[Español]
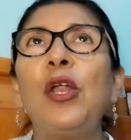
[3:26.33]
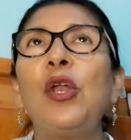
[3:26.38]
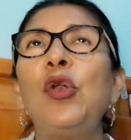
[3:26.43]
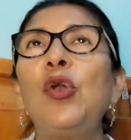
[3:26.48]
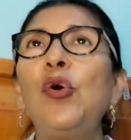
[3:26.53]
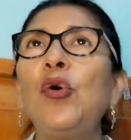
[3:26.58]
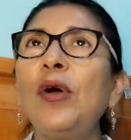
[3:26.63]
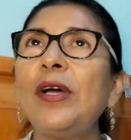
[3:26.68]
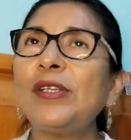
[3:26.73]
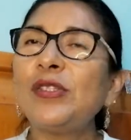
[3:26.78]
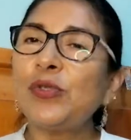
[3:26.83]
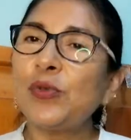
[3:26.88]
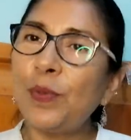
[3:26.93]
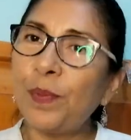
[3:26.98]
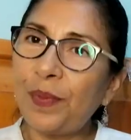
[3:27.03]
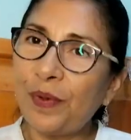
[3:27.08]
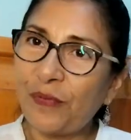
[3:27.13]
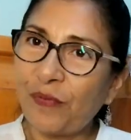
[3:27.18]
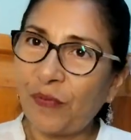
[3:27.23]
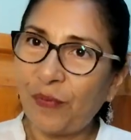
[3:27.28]
No es
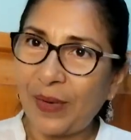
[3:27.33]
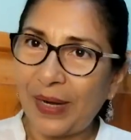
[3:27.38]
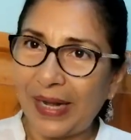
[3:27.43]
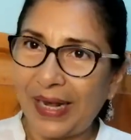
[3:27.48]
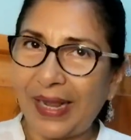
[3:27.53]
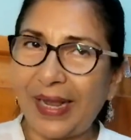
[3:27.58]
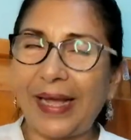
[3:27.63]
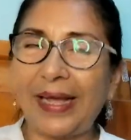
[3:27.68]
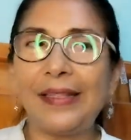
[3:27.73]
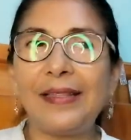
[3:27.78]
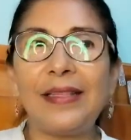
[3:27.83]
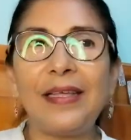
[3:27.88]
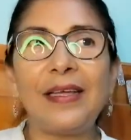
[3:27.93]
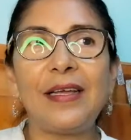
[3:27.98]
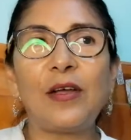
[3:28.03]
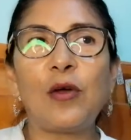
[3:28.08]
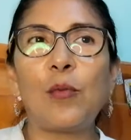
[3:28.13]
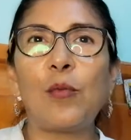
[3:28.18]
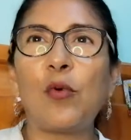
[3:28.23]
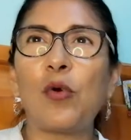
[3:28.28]
un perfume
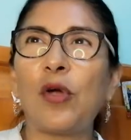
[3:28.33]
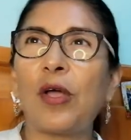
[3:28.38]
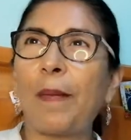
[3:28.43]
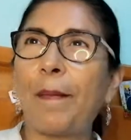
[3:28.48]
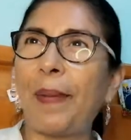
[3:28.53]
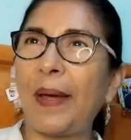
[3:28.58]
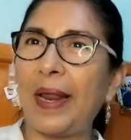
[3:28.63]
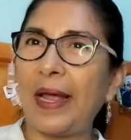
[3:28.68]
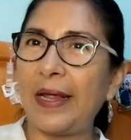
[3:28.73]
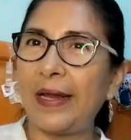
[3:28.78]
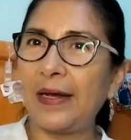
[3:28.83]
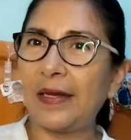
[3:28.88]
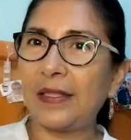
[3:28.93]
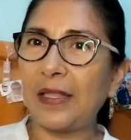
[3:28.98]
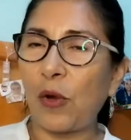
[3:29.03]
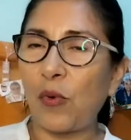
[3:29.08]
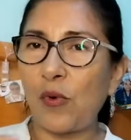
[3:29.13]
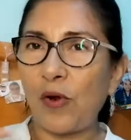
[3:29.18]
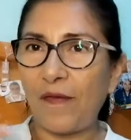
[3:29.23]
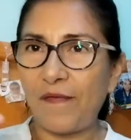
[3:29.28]
elegante como que para
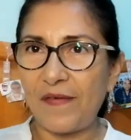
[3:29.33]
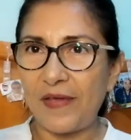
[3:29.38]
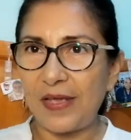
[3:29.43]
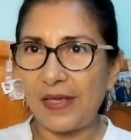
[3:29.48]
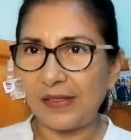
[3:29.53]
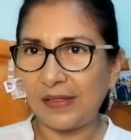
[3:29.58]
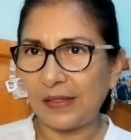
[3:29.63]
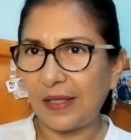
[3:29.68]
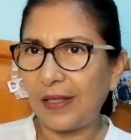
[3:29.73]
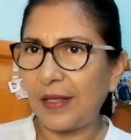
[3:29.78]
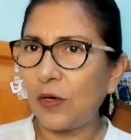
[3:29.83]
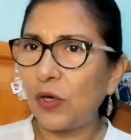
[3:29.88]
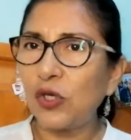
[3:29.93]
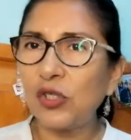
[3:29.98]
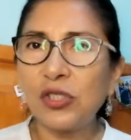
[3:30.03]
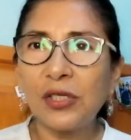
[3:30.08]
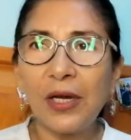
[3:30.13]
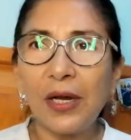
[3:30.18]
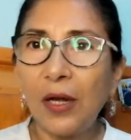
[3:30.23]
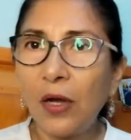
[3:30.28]
irte a una fiesta de
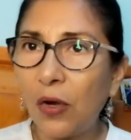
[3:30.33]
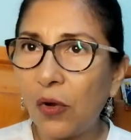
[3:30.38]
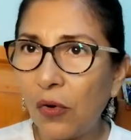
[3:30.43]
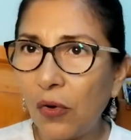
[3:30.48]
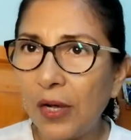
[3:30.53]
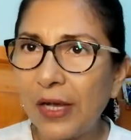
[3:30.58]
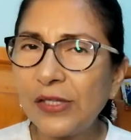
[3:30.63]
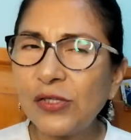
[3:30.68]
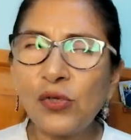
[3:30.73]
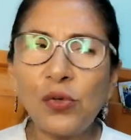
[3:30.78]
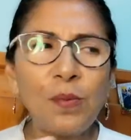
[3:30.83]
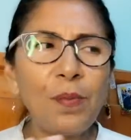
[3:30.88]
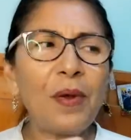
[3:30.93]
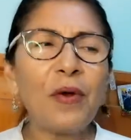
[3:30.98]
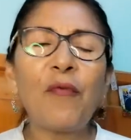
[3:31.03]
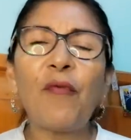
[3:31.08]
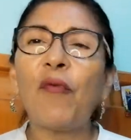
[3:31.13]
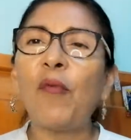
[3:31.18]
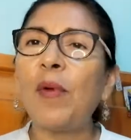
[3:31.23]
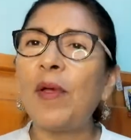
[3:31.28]
noche, no, es un
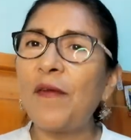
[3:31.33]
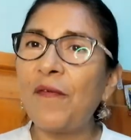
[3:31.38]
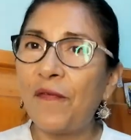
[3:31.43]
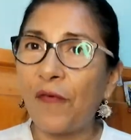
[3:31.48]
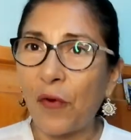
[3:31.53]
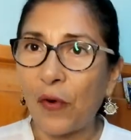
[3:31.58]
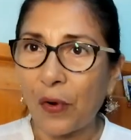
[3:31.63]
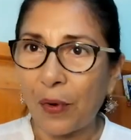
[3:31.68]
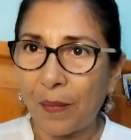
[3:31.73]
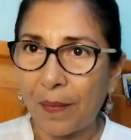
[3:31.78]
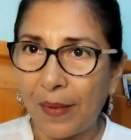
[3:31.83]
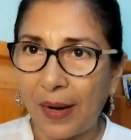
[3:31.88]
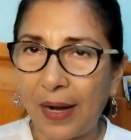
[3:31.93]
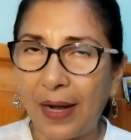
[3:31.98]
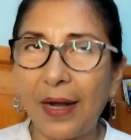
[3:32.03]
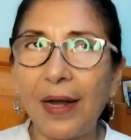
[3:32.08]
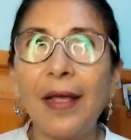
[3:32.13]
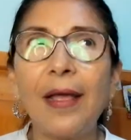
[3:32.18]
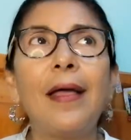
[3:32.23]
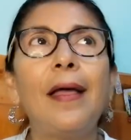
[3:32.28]
perfume
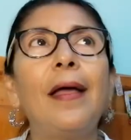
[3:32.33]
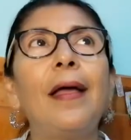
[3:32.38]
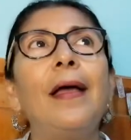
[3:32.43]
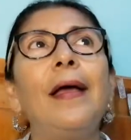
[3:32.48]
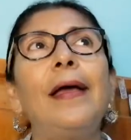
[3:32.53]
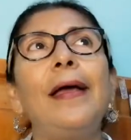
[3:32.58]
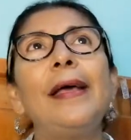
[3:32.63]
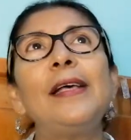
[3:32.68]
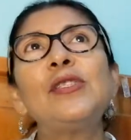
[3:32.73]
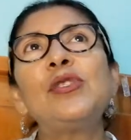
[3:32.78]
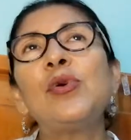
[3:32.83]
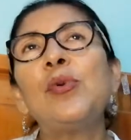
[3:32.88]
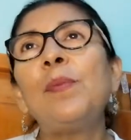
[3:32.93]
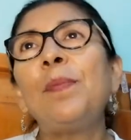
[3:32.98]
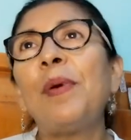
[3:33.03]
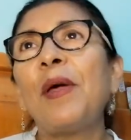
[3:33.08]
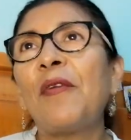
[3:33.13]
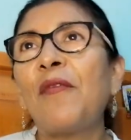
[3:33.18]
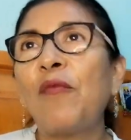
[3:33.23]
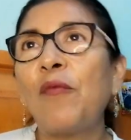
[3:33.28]
informal, es
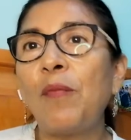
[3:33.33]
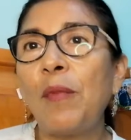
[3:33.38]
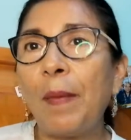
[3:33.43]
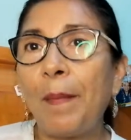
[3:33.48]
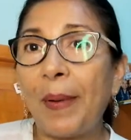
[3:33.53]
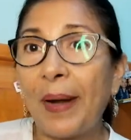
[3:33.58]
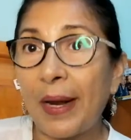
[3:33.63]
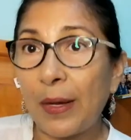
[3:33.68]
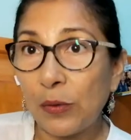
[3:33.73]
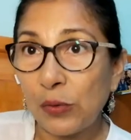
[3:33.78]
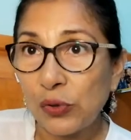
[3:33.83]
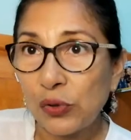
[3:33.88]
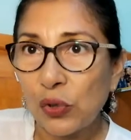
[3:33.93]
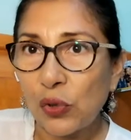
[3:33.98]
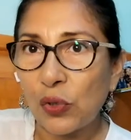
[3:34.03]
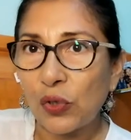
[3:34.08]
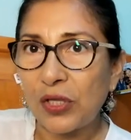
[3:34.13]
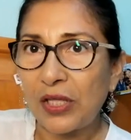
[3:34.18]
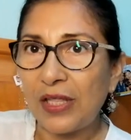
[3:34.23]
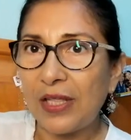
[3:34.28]
un perfume para
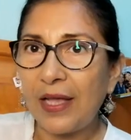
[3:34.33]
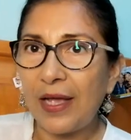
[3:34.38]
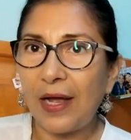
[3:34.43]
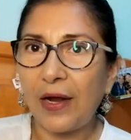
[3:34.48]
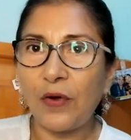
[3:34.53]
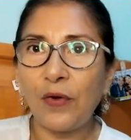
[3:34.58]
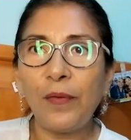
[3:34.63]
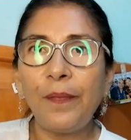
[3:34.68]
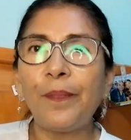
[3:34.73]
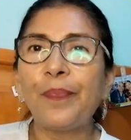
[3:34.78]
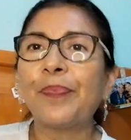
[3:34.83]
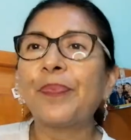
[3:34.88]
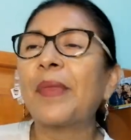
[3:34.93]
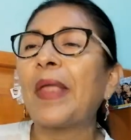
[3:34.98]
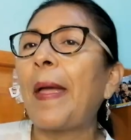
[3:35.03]
uso cotidiano,